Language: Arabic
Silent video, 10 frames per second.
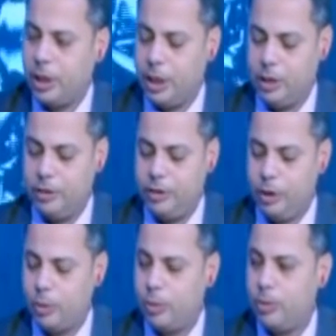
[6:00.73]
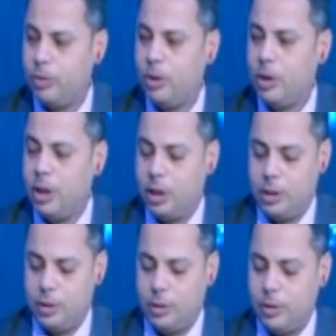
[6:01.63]
الزيرو
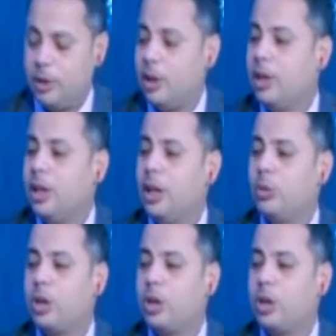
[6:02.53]
لو درجة